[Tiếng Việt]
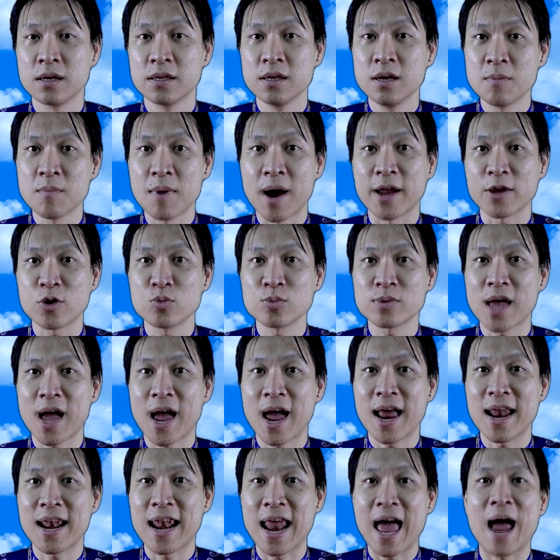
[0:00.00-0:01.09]
nhưng mà chúng
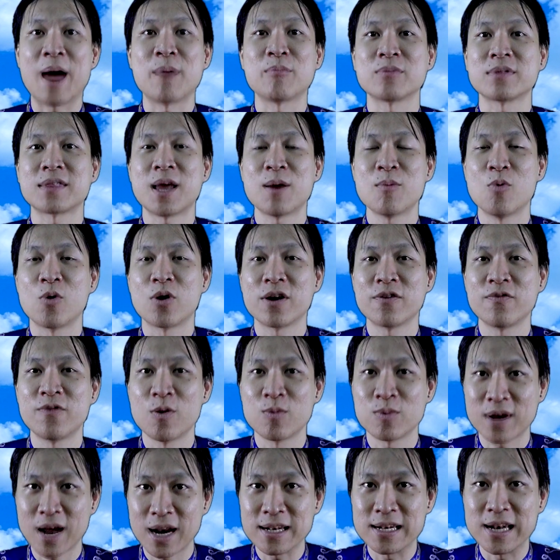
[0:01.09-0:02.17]
ta làm theo một cái
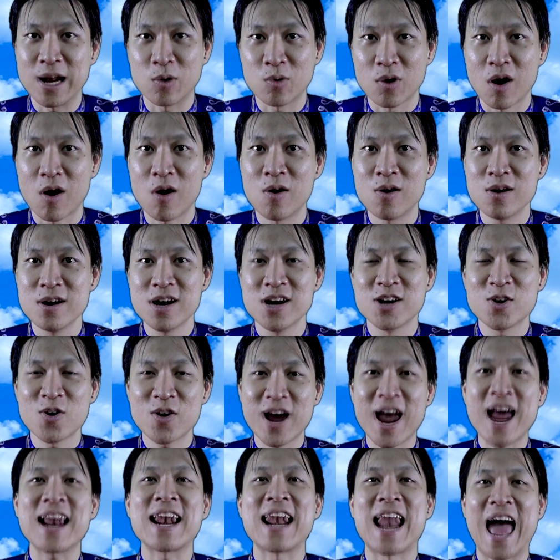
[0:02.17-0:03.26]
phong cách nào đó nó
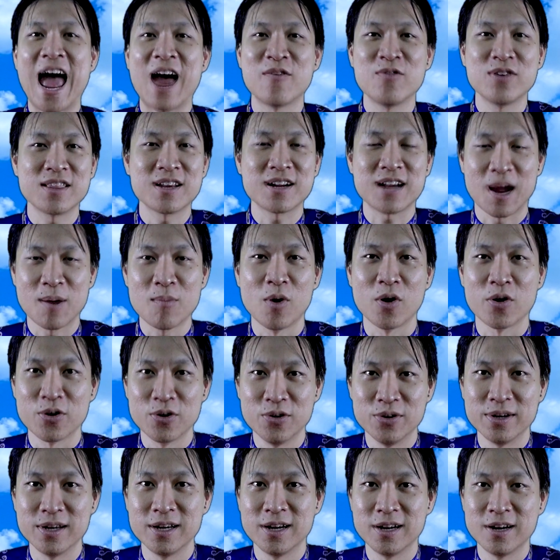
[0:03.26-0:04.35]
khác lạ với tất cả mọi
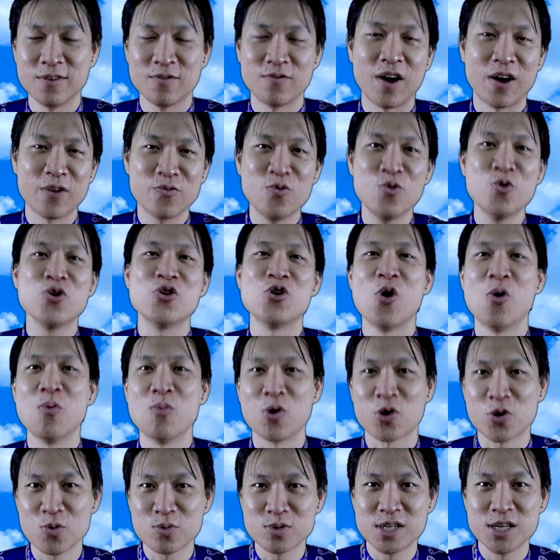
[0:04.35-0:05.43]
người phải vui nhộn
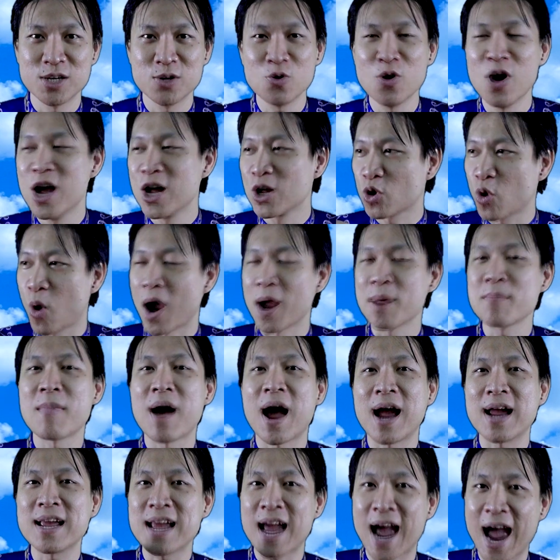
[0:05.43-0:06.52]
một chút xíu thoải
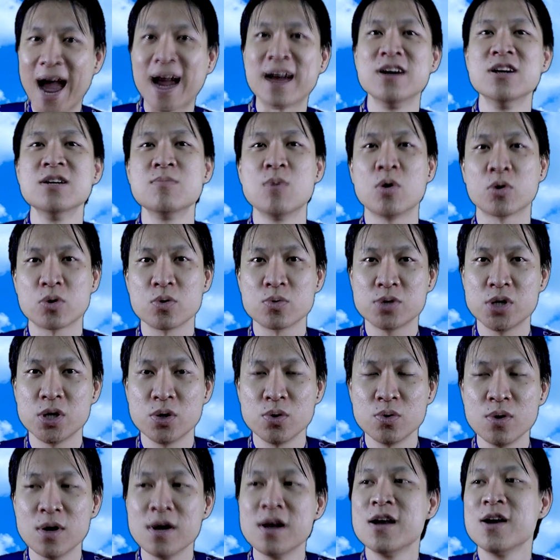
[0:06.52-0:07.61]
mái hài hước một chút
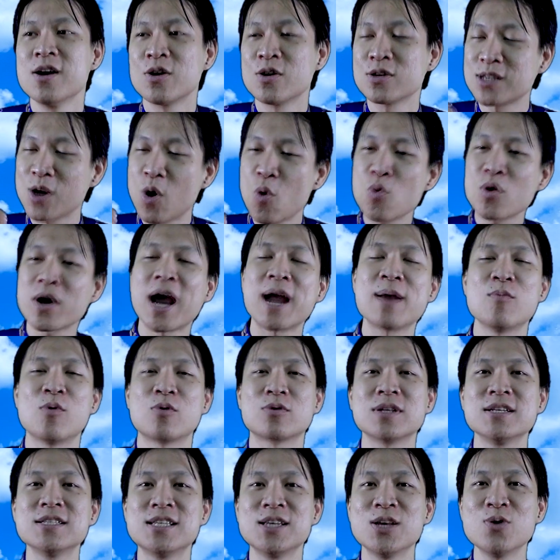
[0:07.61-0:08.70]
xíu nó sâu cay một
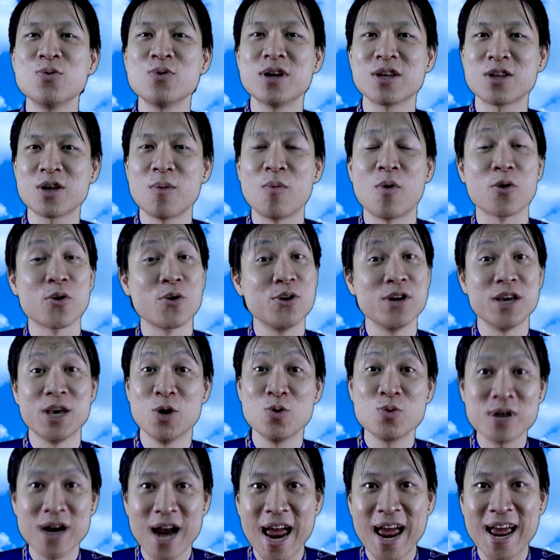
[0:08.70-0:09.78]
tí xíu để cho mọi người
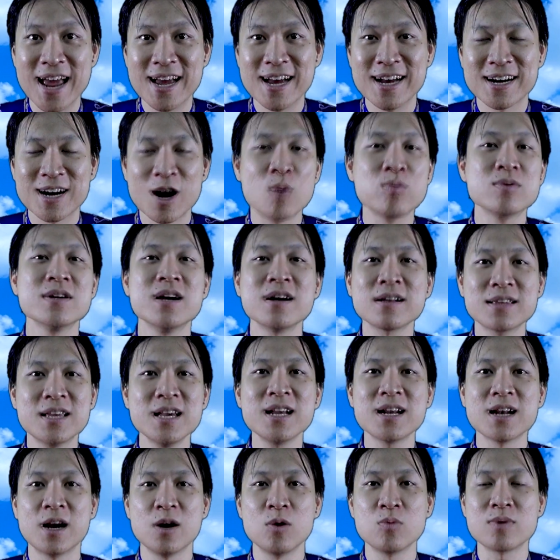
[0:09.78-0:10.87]
hiểu ra không nhất
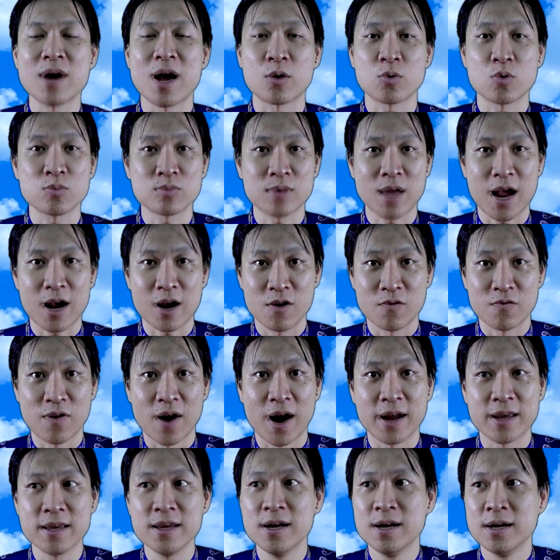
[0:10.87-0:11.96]
thiết là lúc nào chúng ta cần
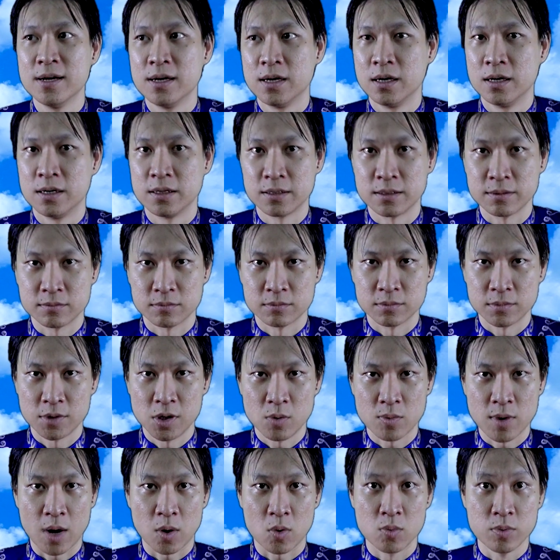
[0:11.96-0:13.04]
phải à,
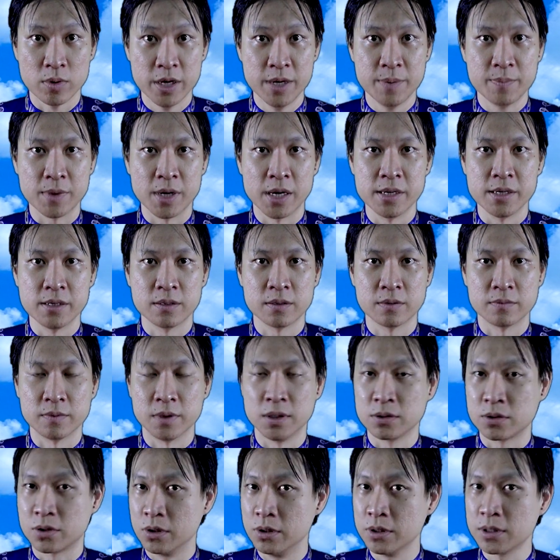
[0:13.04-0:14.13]
lúc nào cũng nghiêm nghị
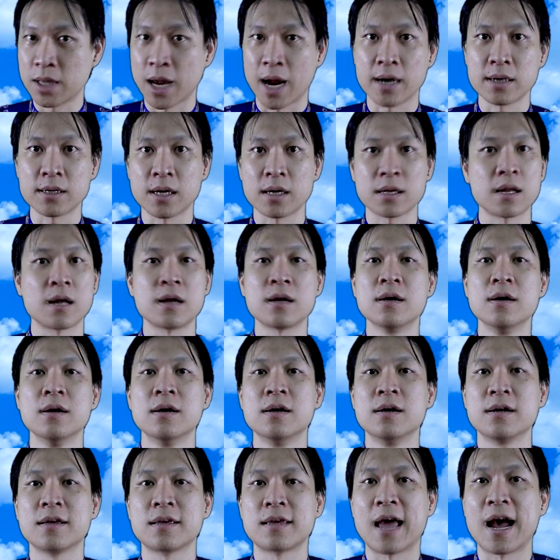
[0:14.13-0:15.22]
ờ, chửi thẳng thẳng đó à,
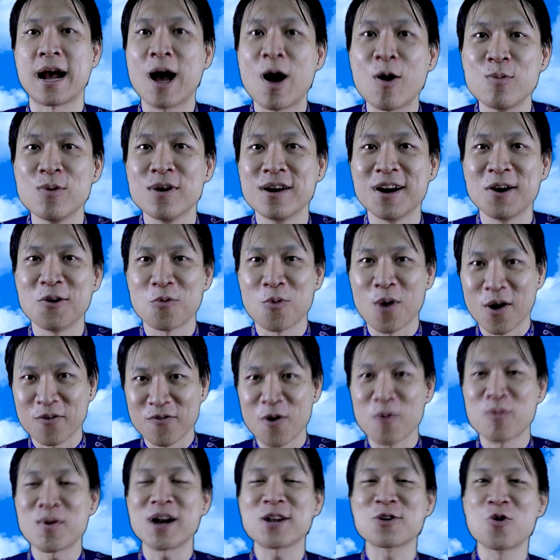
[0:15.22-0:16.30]
ờ, dạ không qua
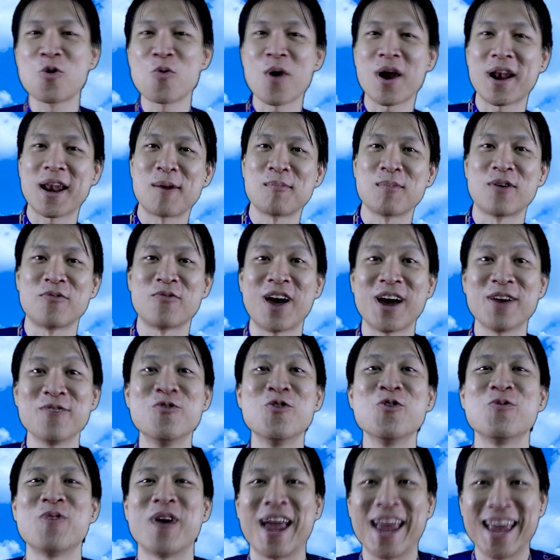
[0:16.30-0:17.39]
phong cách của quang long là phải
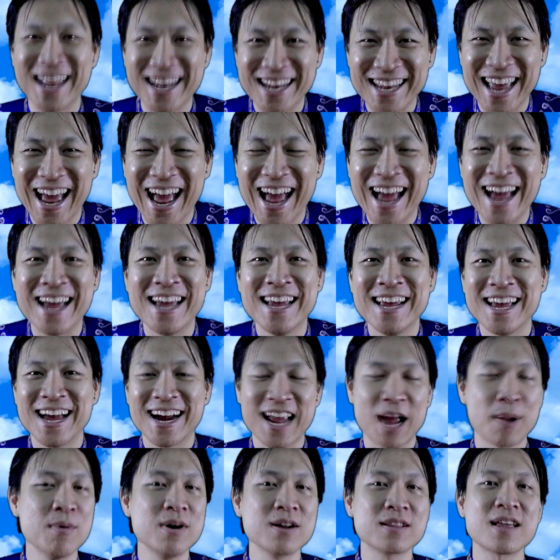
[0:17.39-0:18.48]
vui vẻ nha à,
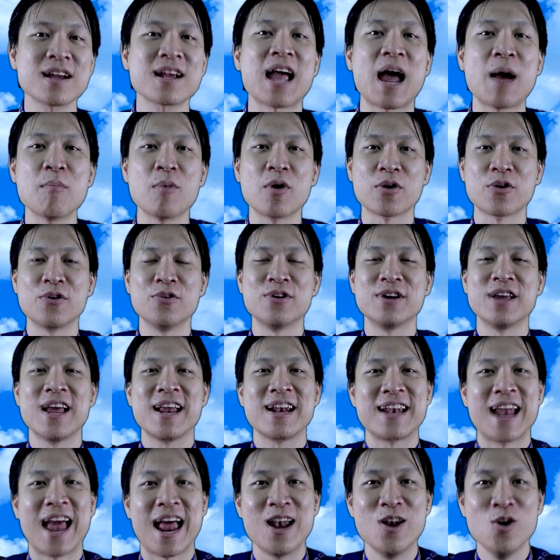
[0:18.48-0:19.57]
cảm ơn tất cả mọi người
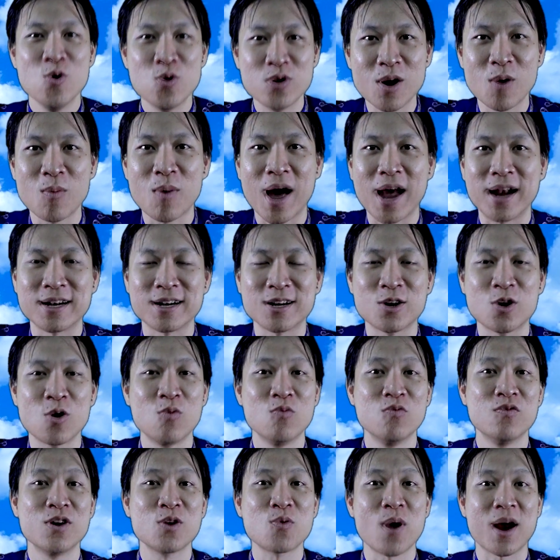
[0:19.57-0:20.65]
đã luôn đồng hành
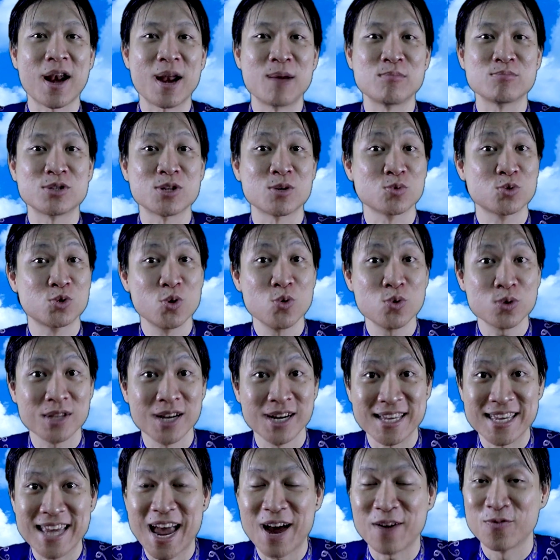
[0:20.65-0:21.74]
cùng với quang lâm trong suốt
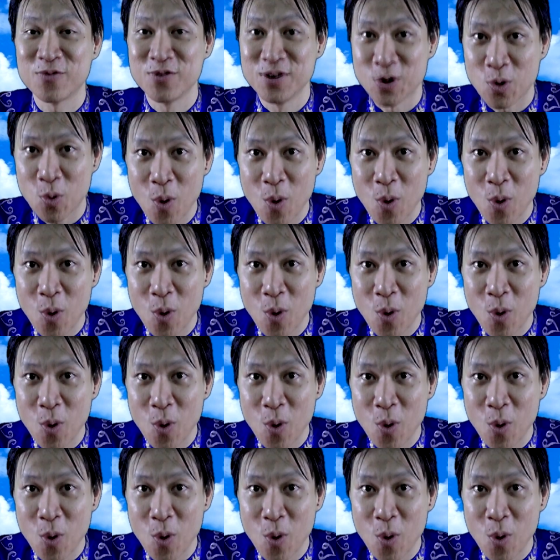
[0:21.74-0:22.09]
thời gian vừa